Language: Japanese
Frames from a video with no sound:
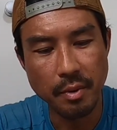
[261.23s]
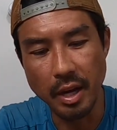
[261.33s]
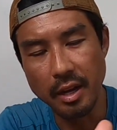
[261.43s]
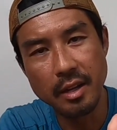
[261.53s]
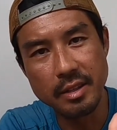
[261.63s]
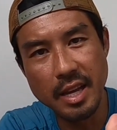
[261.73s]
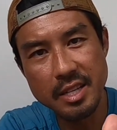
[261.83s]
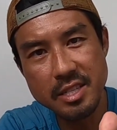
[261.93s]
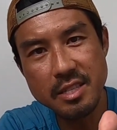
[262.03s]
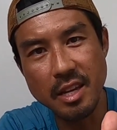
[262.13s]
まあ、
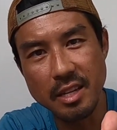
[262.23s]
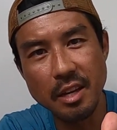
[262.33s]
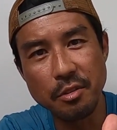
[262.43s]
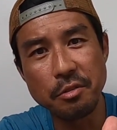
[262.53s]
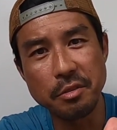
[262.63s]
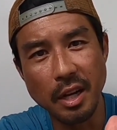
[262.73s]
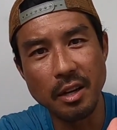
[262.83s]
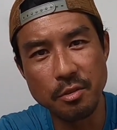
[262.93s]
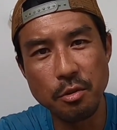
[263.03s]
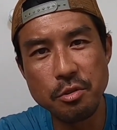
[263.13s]
馴染んでいないという
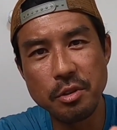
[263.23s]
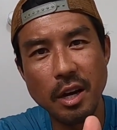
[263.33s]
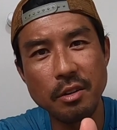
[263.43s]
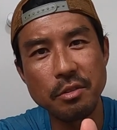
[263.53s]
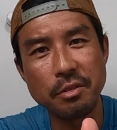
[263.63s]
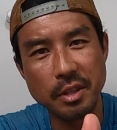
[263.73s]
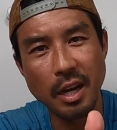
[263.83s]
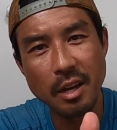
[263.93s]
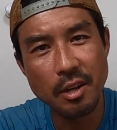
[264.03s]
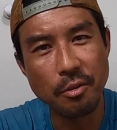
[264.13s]
か、余裕があるという
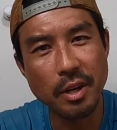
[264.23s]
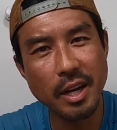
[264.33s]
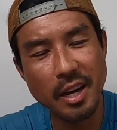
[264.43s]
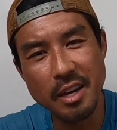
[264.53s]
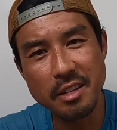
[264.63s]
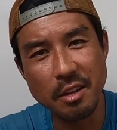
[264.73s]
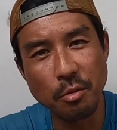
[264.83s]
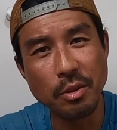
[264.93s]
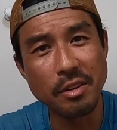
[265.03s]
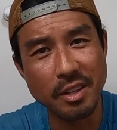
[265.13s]
か、これが履いて
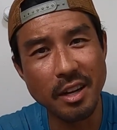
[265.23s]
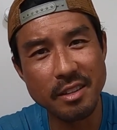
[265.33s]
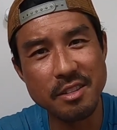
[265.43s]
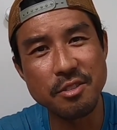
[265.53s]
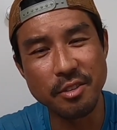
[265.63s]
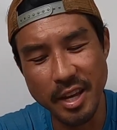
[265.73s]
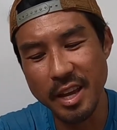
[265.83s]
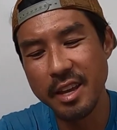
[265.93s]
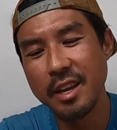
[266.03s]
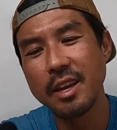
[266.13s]
どうなるかですよ
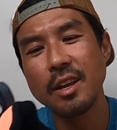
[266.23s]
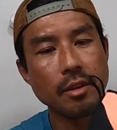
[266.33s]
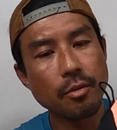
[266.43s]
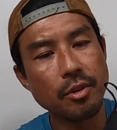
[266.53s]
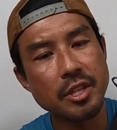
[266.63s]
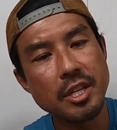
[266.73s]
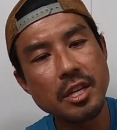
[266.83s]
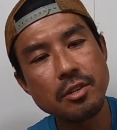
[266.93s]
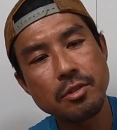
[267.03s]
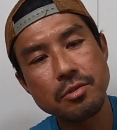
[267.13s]
ね。でこの
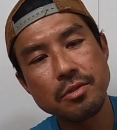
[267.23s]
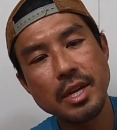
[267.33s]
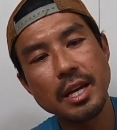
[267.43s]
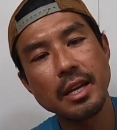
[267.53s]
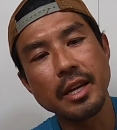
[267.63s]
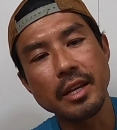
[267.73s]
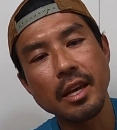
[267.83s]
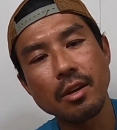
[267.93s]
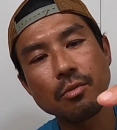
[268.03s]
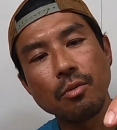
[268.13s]
ヒールの素材がね
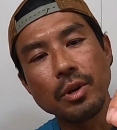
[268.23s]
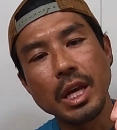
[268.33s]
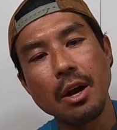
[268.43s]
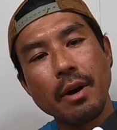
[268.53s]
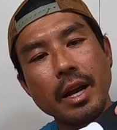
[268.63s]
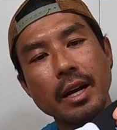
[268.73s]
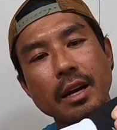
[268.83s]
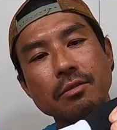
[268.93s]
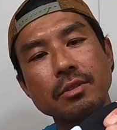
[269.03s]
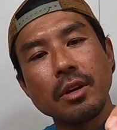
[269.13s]
結構柔ら
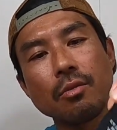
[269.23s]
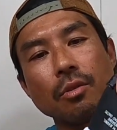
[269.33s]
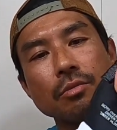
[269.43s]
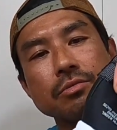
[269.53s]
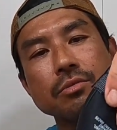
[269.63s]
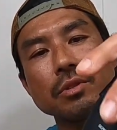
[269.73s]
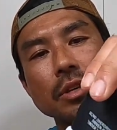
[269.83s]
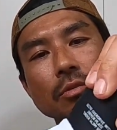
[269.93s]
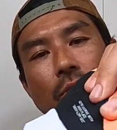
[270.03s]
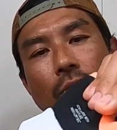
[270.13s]
かくてこう普通
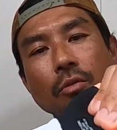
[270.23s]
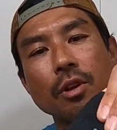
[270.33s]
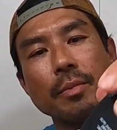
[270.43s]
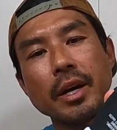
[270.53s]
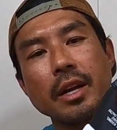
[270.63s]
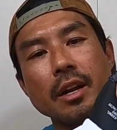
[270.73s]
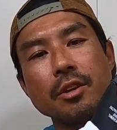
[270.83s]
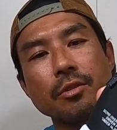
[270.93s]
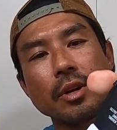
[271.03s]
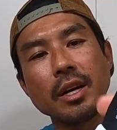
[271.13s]
にこう折り曲げられ
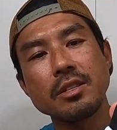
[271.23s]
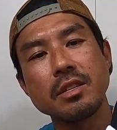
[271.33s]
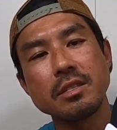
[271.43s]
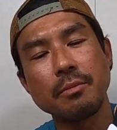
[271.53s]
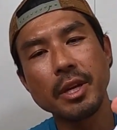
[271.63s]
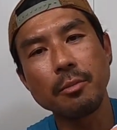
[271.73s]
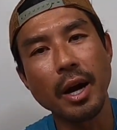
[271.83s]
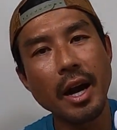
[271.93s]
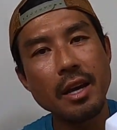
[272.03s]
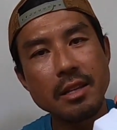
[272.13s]
るような感じですねまあで
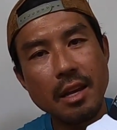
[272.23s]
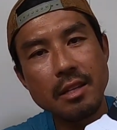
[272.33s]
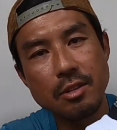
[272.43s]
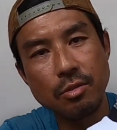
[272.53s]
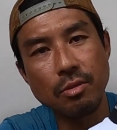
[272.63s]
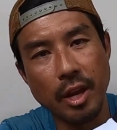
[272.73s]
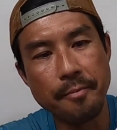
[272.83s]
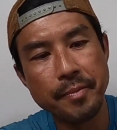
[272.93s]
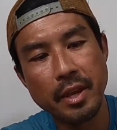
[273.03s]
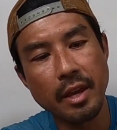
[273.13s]
も履いていてちょっと
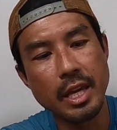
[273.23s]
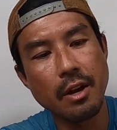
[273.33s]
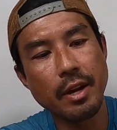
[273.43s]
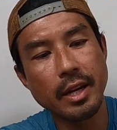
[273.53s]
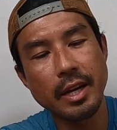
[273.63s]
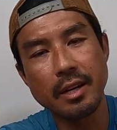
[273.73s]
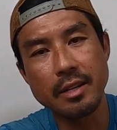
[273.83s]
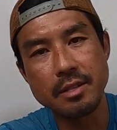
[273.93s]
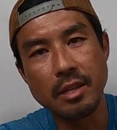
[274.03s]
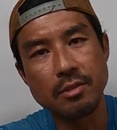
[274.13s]
ね柔らかい
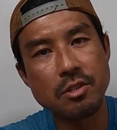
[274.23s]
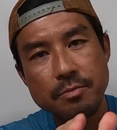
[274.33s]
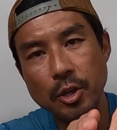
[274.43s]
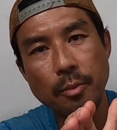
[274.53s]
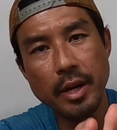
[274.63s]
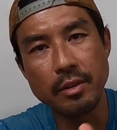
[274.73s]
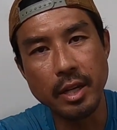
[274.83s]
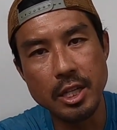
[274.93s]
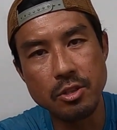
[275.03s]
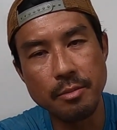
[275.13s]
感じで包み込まれる
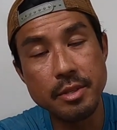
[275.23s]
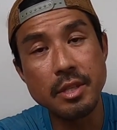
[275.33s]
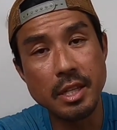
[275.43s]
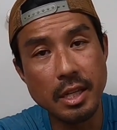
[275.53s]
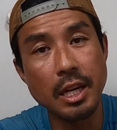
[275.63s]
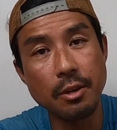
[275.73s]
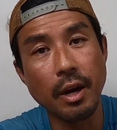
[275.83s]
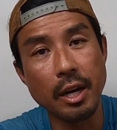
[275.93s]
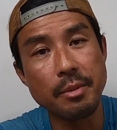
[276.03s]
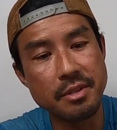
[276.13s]
感じは別に嫌いで
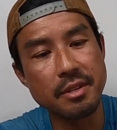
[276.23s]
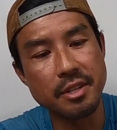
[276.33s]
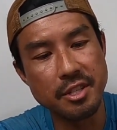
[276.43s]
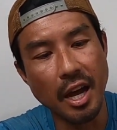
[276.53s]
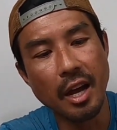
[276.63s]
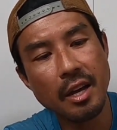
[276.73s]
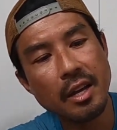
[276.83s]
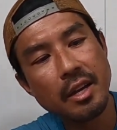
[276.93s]
はありませんでした